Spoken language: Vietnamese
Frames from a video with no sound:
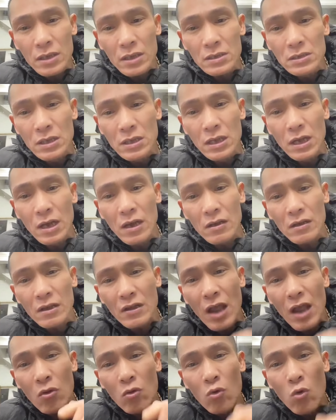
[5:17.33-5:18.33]
đó nhưng
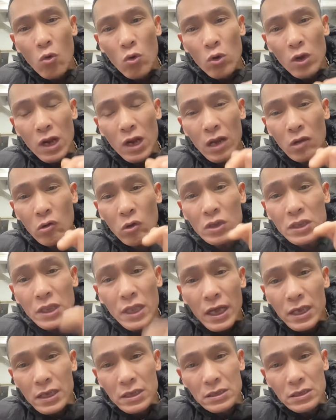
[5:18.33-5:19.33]
là cái hàng ngũ là
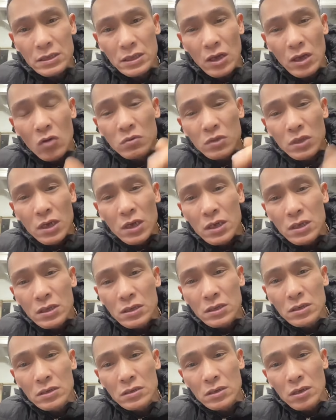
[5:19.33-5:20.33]
có tiền là ông
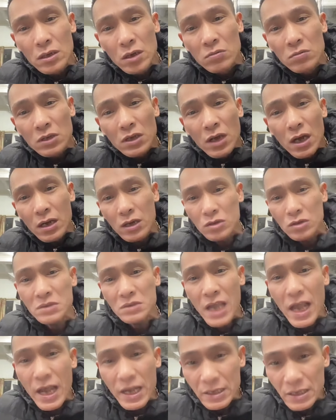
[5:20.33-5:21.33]
tướng ông tượng ở
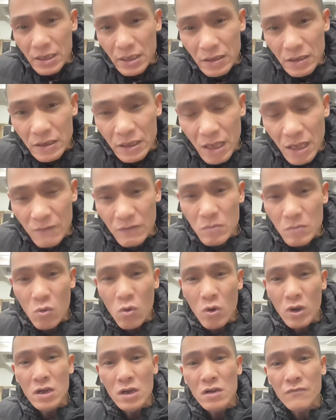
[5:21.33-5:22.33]
trong trại thì người ta
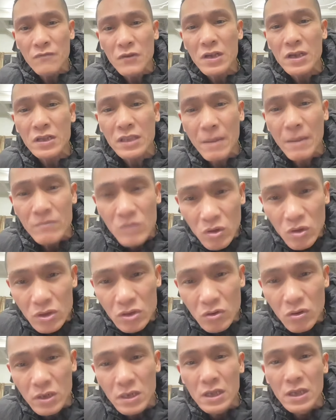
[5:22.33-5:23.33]
mới mua cái nước phích để tắm
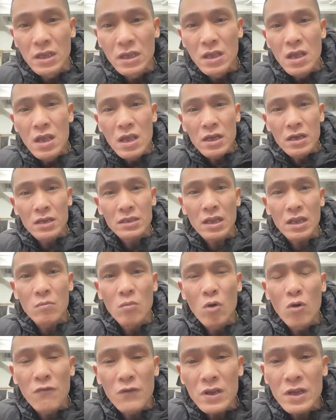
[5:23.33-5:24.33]
thôi chứ còn người
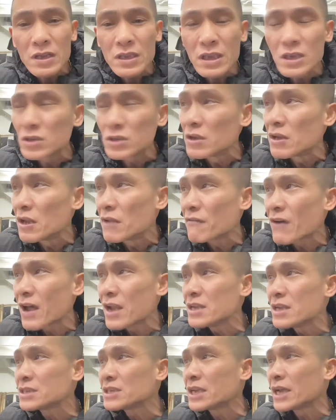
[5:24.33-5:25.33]
ta mua phích người ta chỉ để
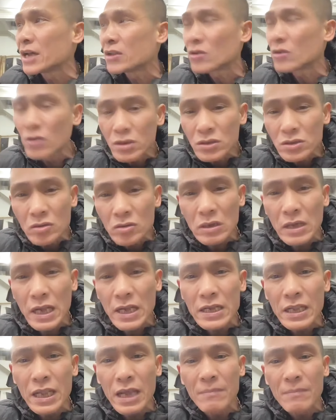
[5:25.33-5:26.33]
pha nước chè thôi chứ
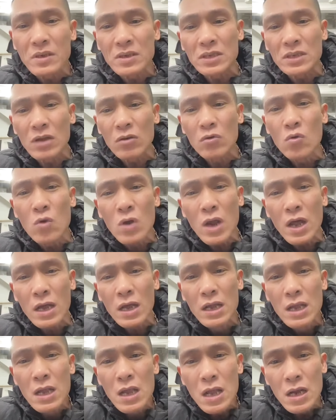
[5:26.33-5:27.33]
còn anh em mà già ngũ
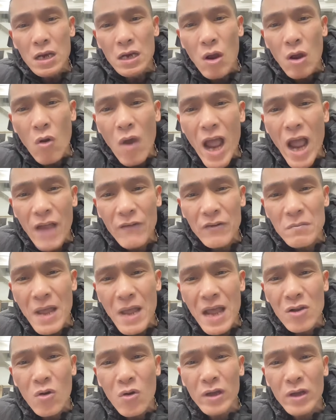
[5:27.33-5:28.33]
là gấu hai
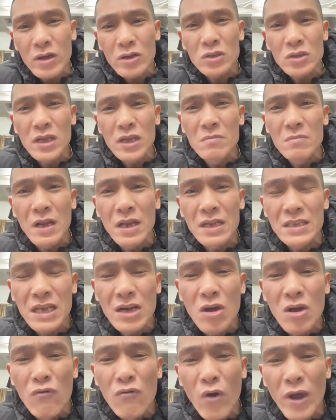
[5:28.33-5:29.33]
phần ba con là tên mày
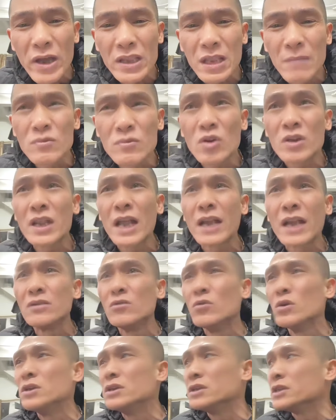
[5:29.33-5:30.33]
là ra đầu vòi tắm cho nó
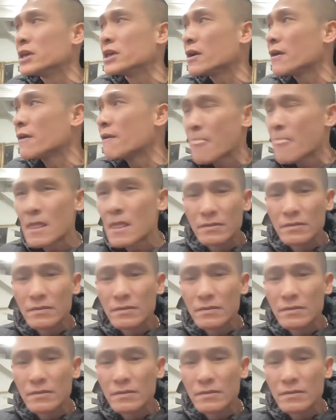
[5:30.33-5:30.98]
nhanh luôn thì chứ